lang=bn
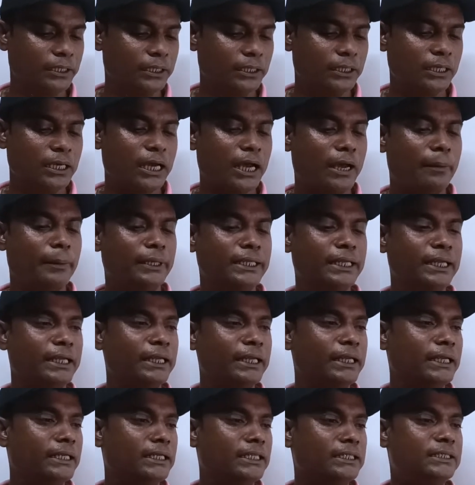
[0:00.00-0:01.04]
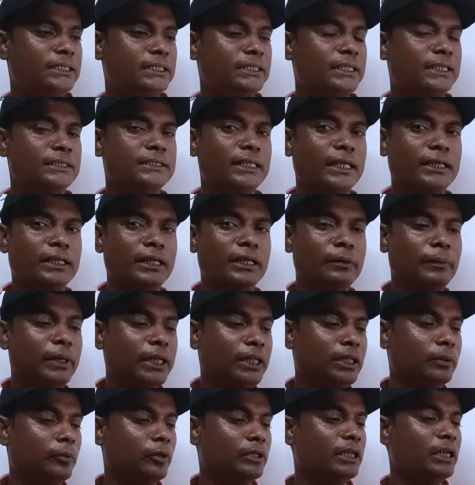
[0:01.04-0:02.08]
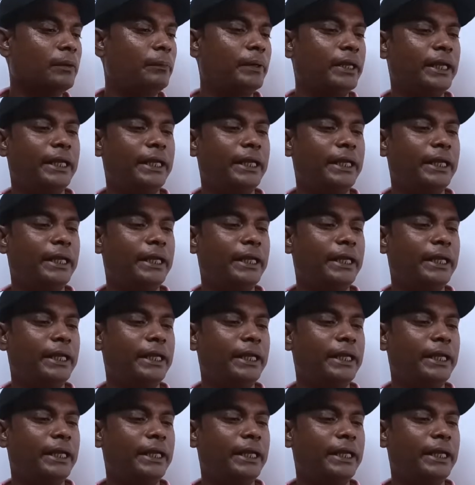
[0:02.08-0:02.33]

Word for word: আমাদের নিশ্চিত এই চারটা বাদ দেবো দিলে পারে